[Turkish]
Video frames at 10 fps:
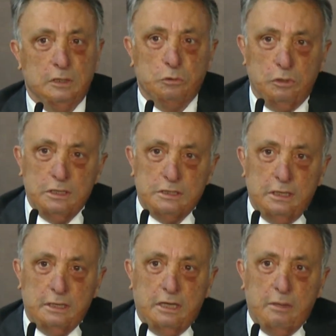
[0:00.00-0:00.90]

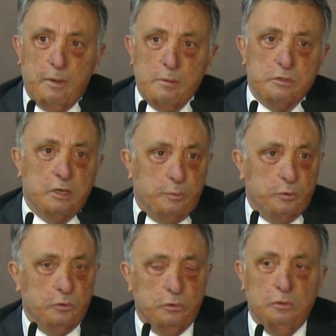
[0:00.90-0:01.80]
Dolayısıyla KPMG
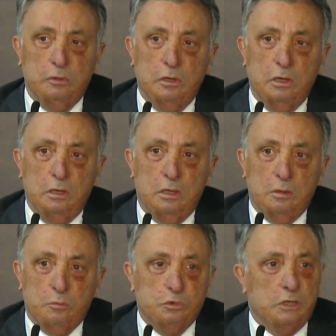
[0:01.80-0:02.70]
raporunu
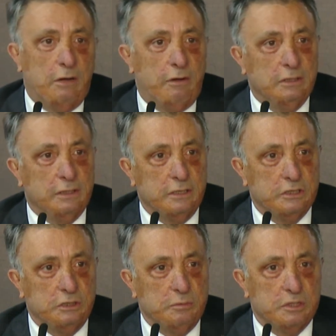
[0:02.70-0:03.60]
bu davaların
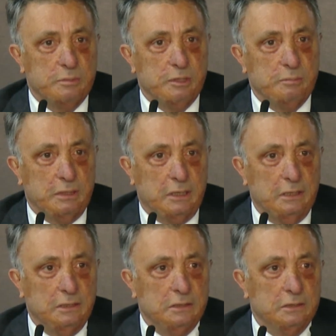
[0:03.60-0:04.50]
açılması
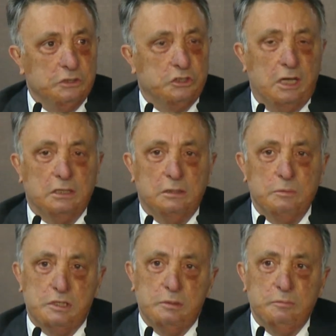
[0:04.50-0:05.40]
bitmeden dışarıda
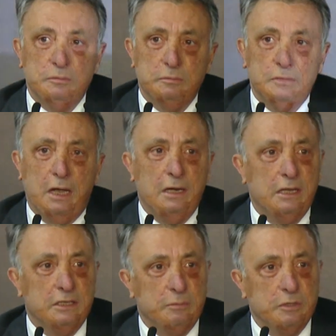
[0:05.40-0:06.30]
bizim
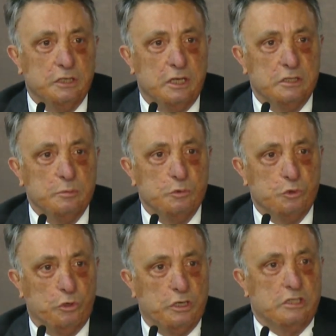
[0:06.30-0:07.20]
değerlendirme şansımız
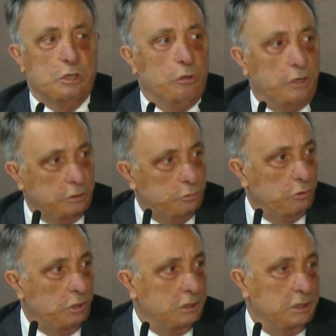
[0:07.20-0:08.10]
yok. Yasal olarak da
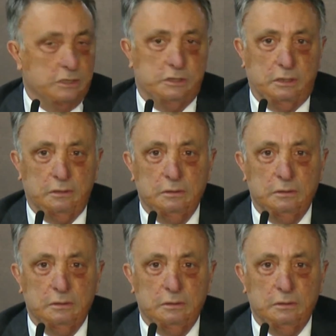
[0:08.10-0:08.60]
yok arkadaşlar.